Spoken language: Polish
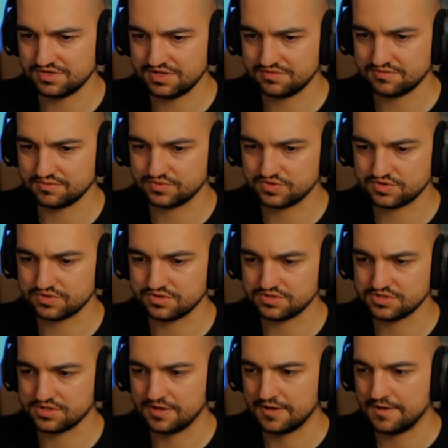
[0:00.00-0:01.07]
Nie wiem, o co
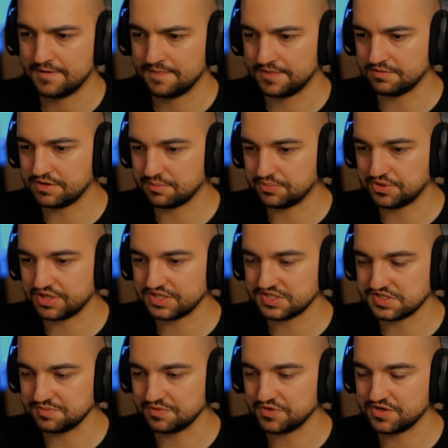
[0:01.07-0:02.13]
chodzi. Dobra, pojadę
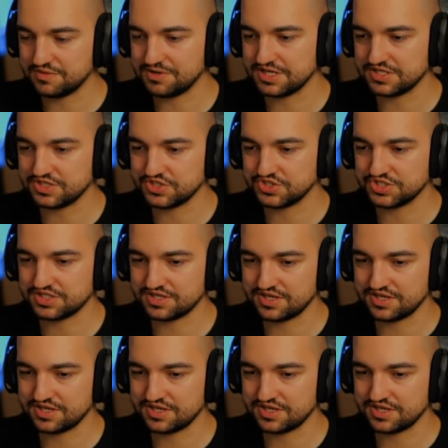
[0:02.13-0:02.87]
sobie odebrać jeszcze tę